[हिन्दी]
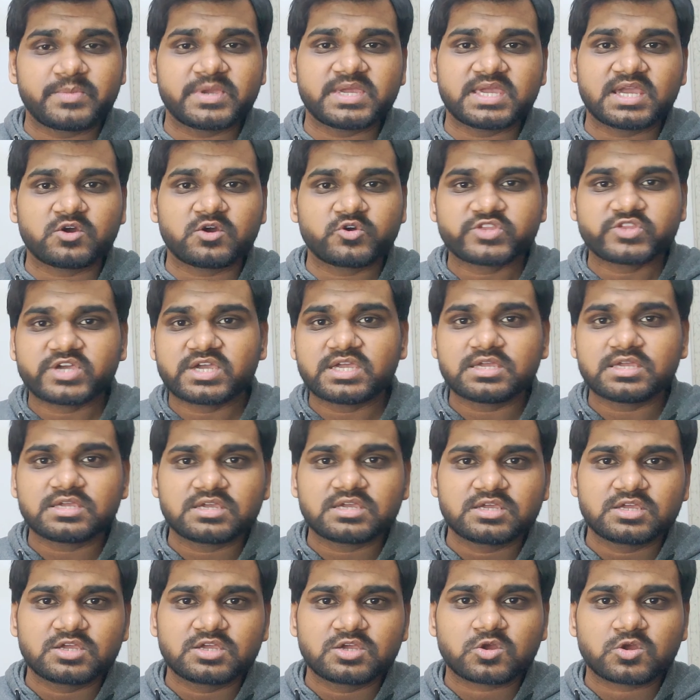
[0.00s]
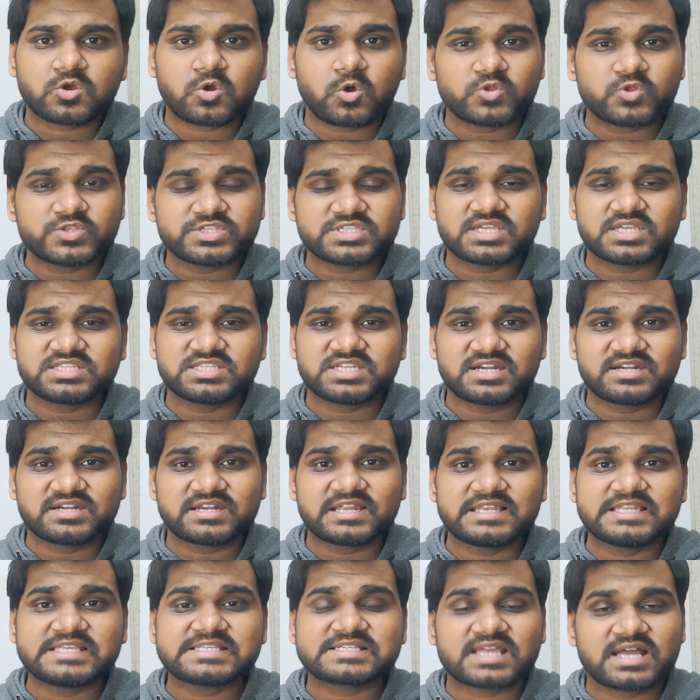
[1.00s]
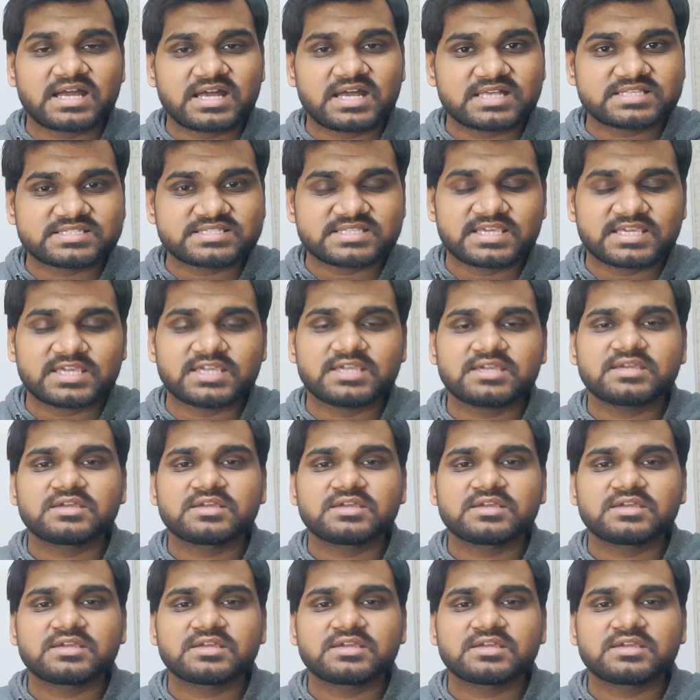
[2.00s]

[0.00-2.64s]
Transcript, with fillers: क्या होता है कौन सा जर्नलिस्ट कहाँ से